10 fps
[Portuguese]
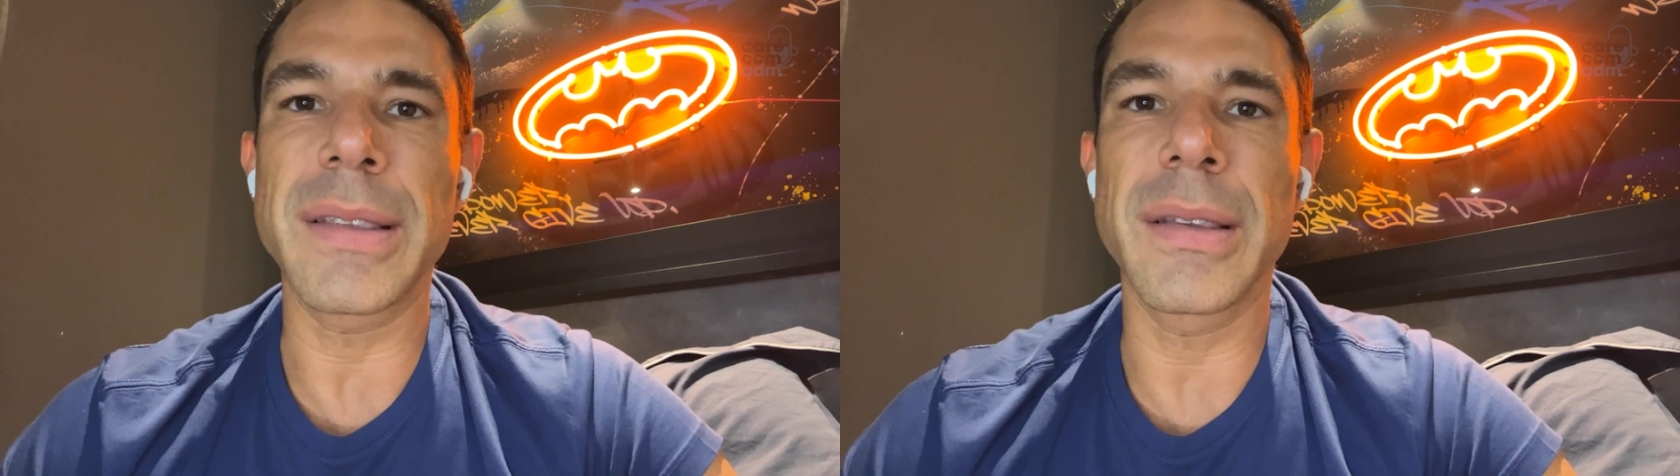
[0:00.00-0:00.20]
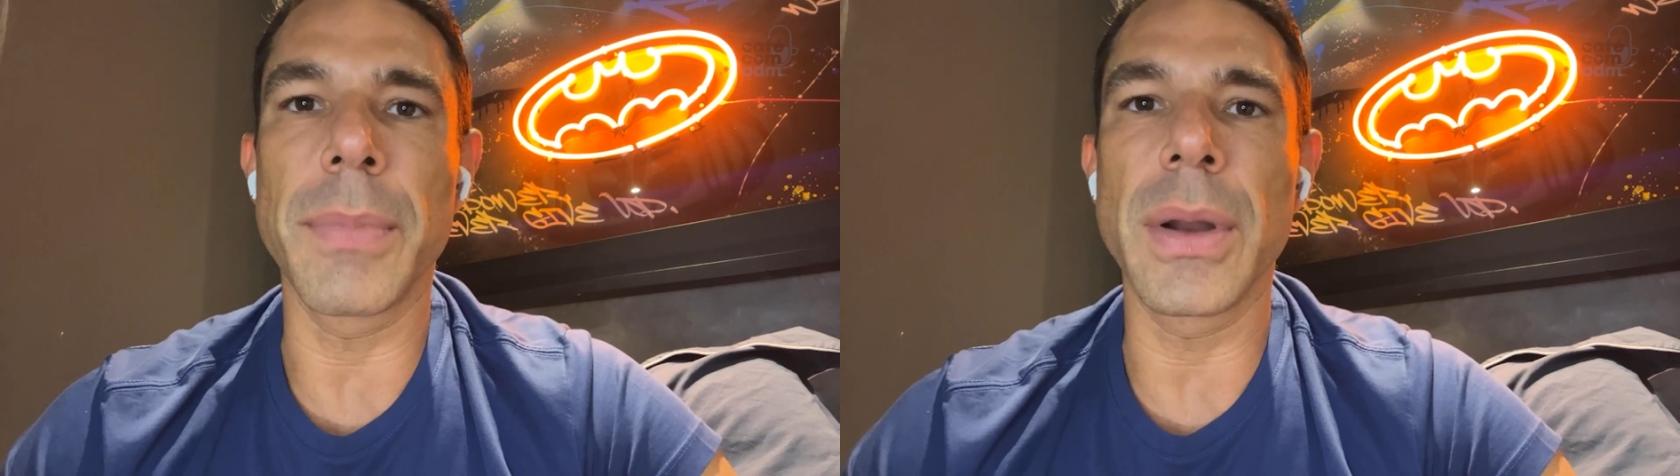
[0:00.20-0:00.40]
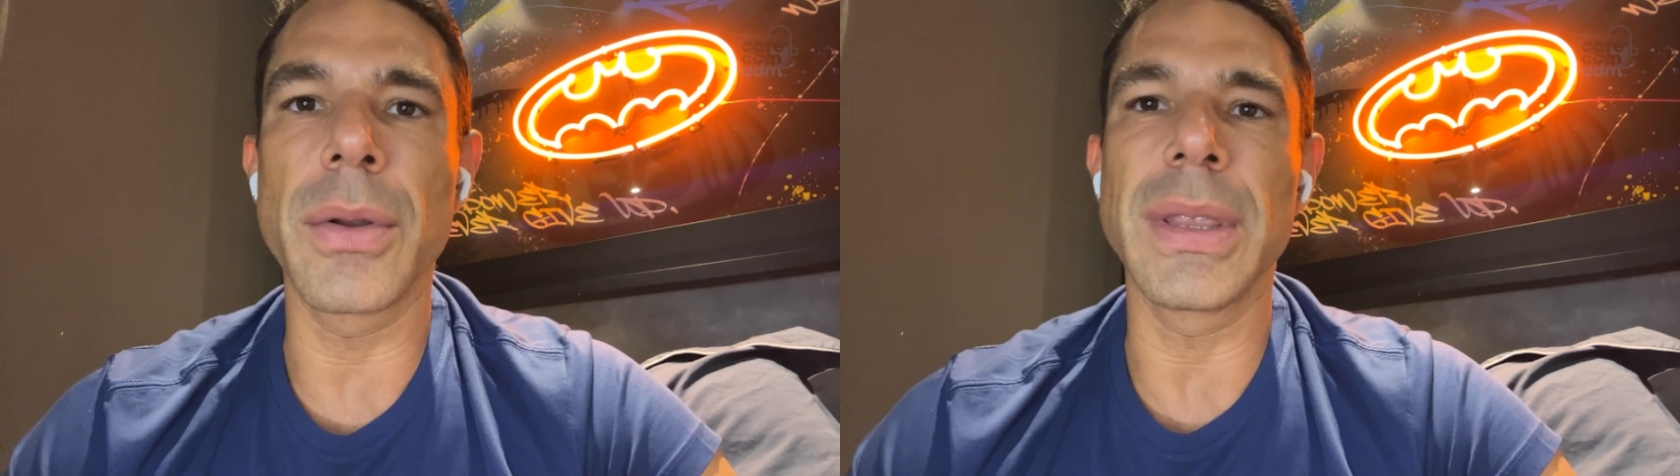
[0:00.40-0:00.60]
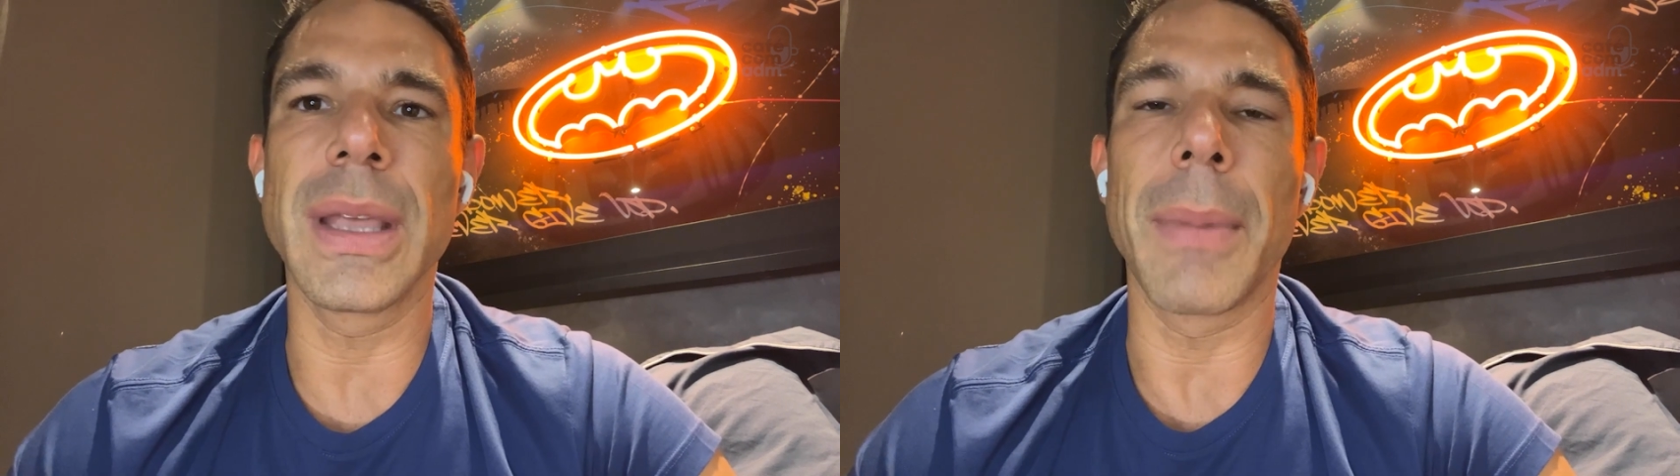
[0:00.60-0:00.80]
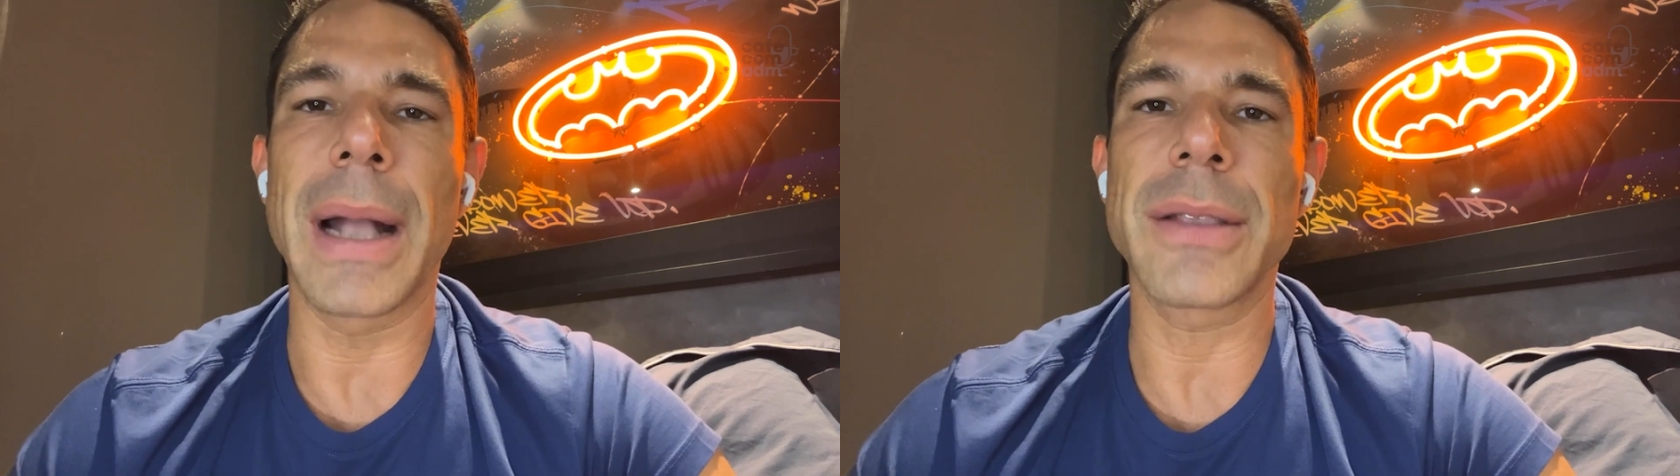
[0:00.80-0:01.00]
participando
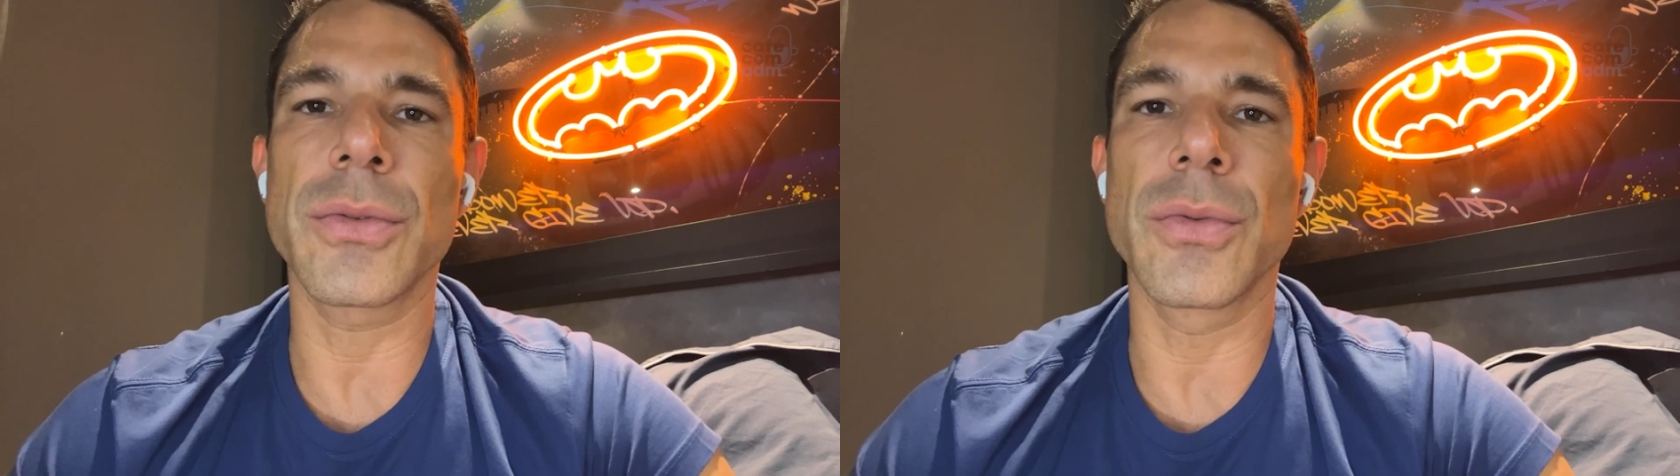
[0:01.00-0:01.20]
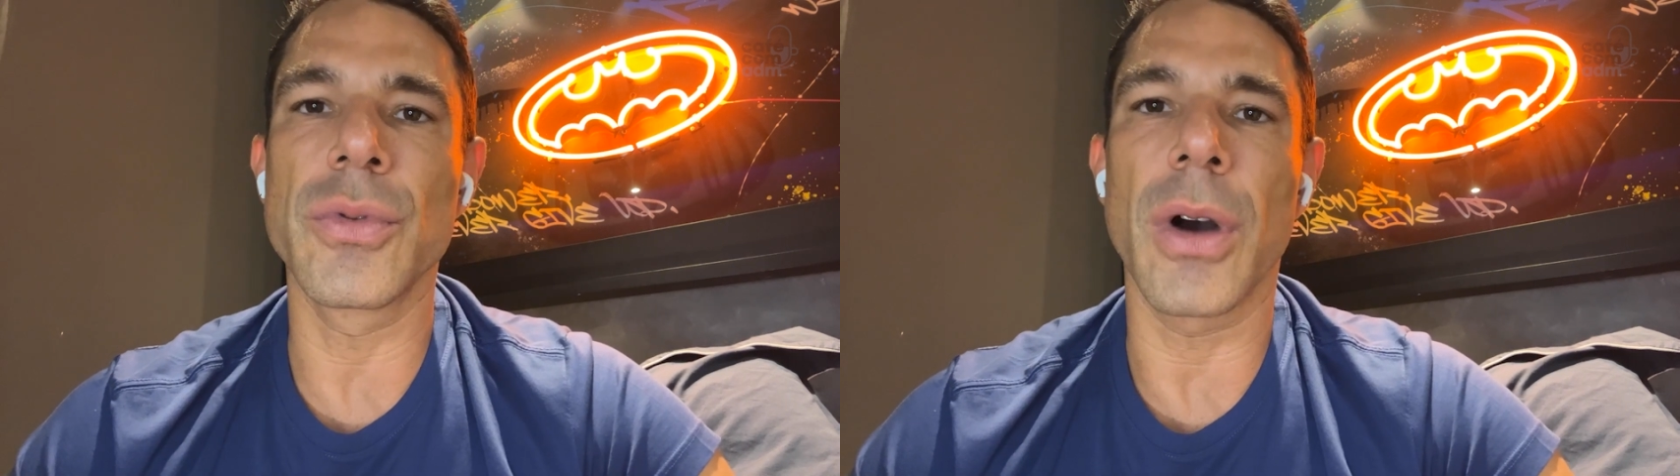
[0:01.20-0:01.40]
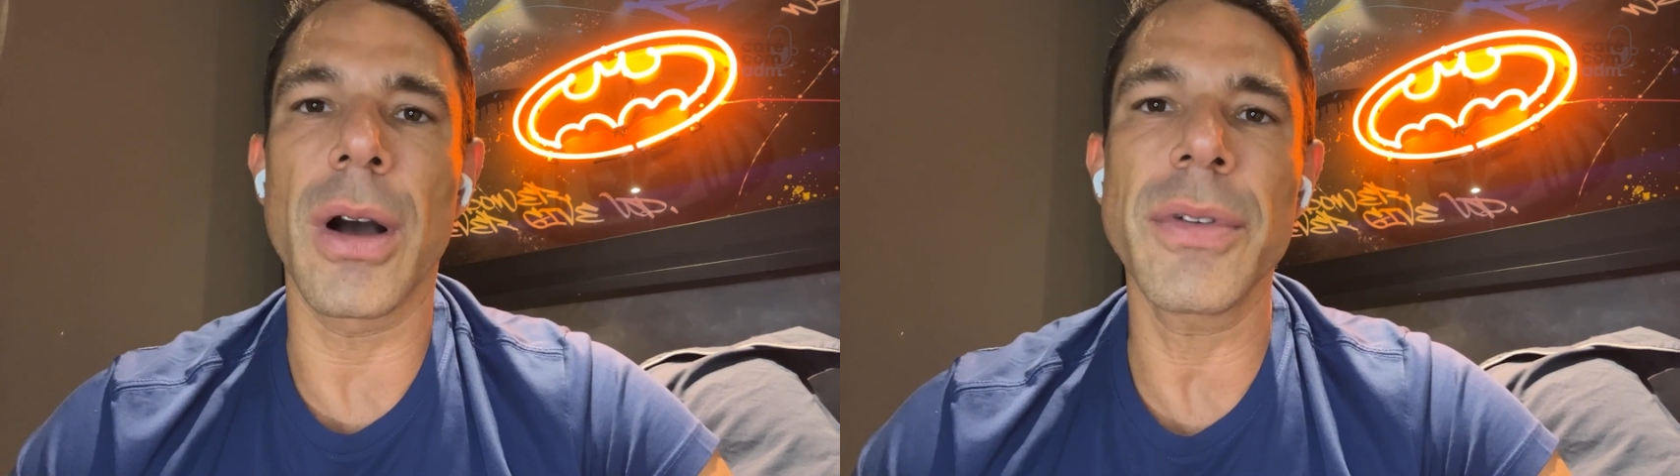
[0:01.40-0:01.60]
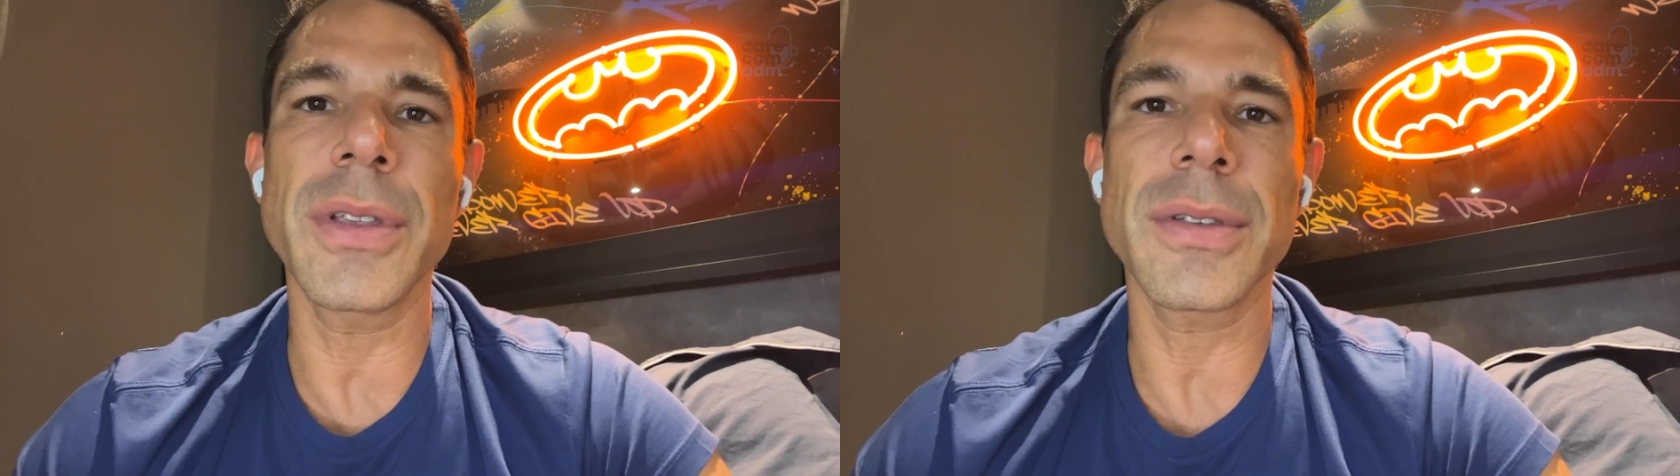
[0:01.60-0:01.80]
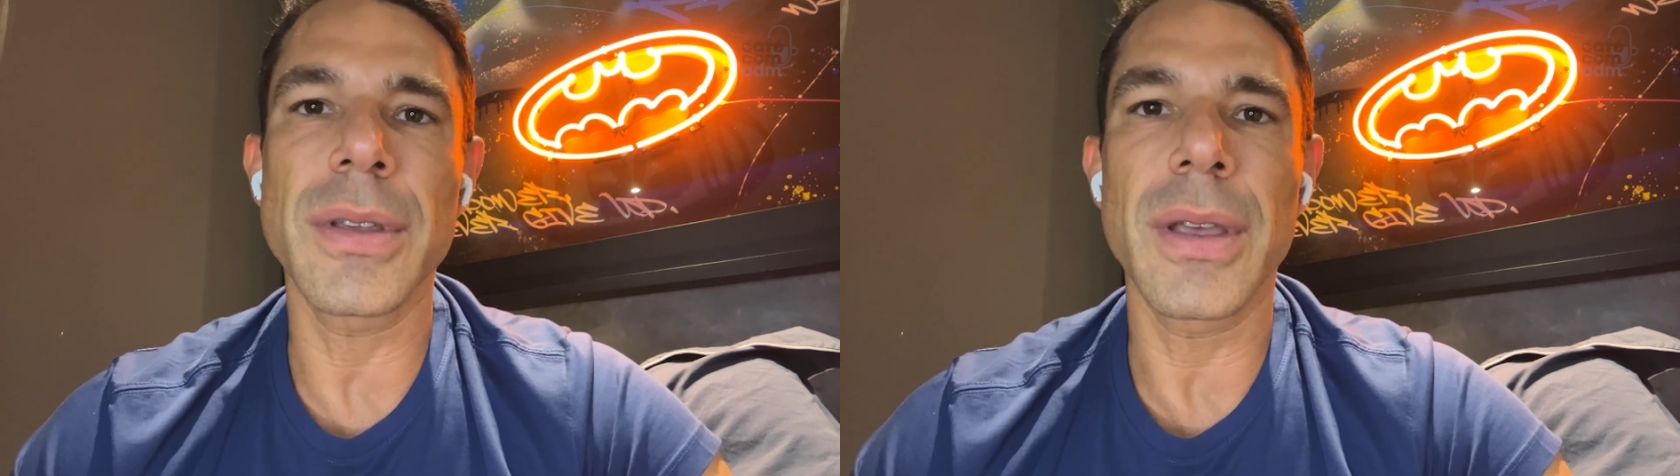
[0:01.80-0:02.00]
de debates com
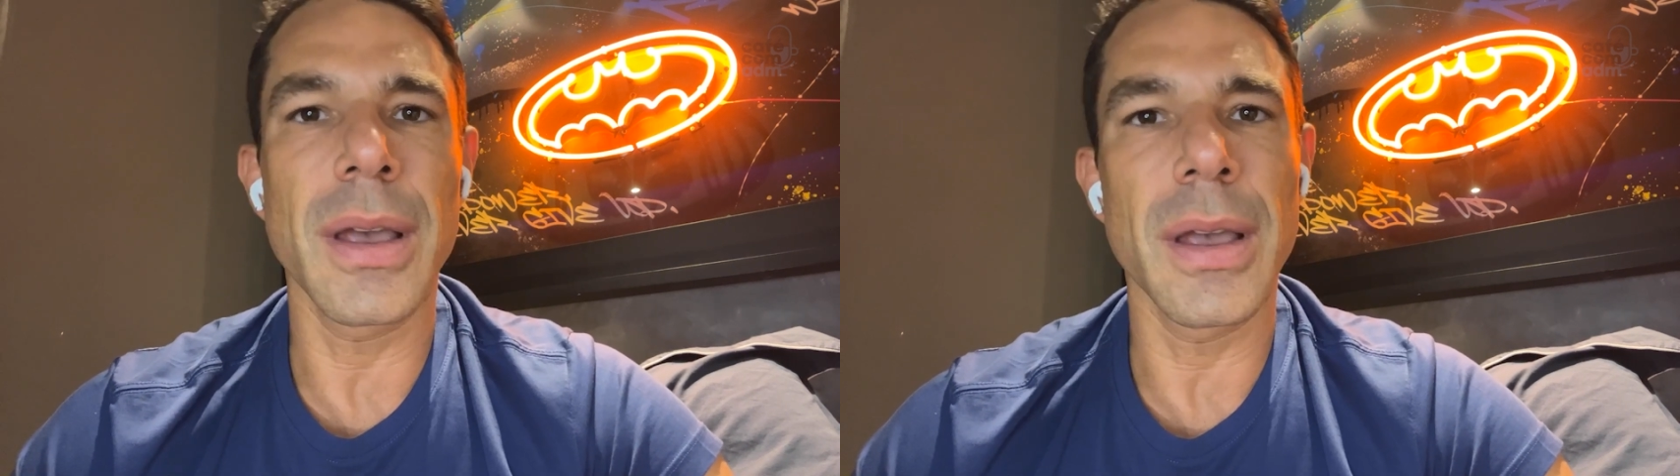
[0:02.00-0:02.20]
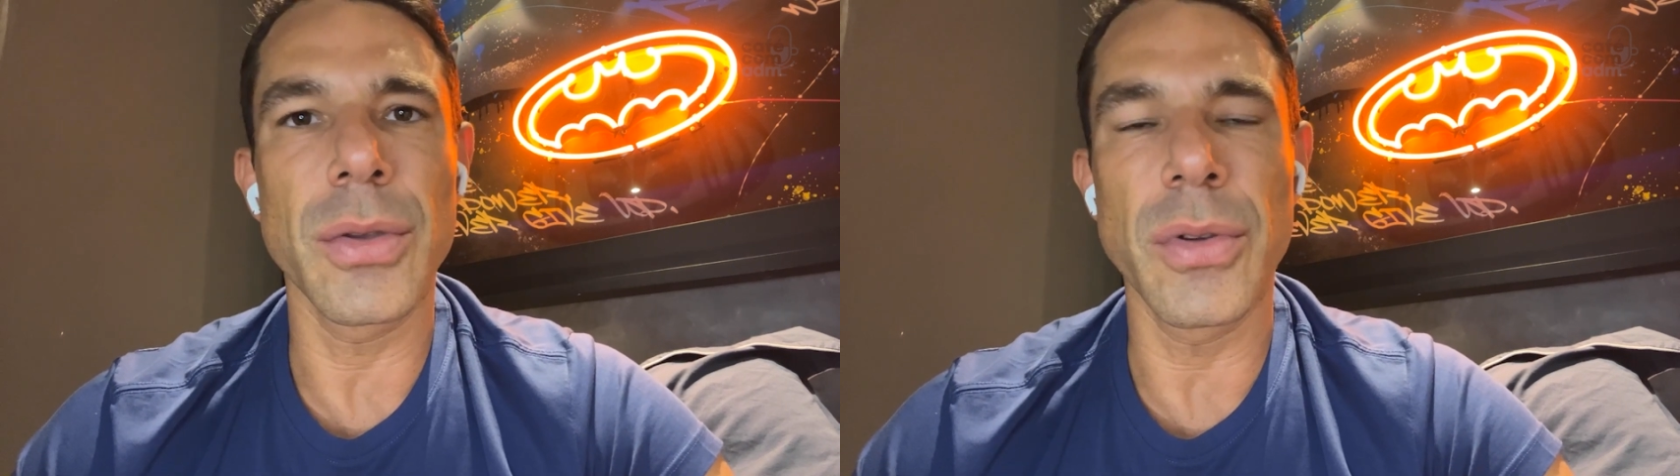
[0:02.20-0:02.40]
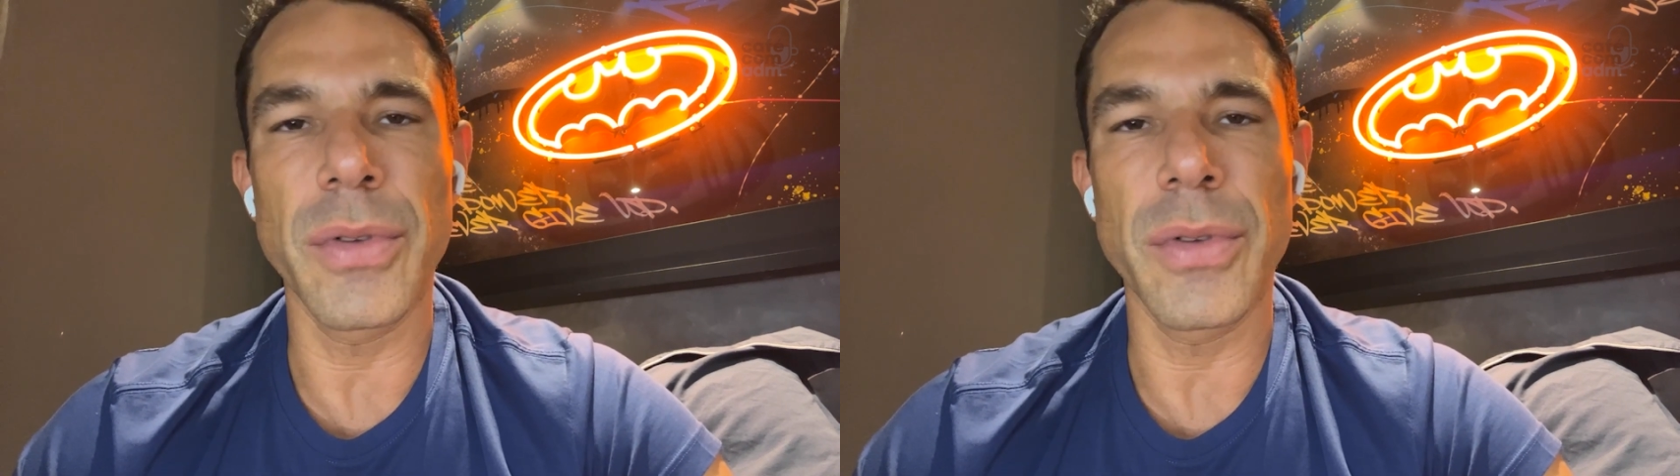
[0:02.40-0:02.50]
jovens é,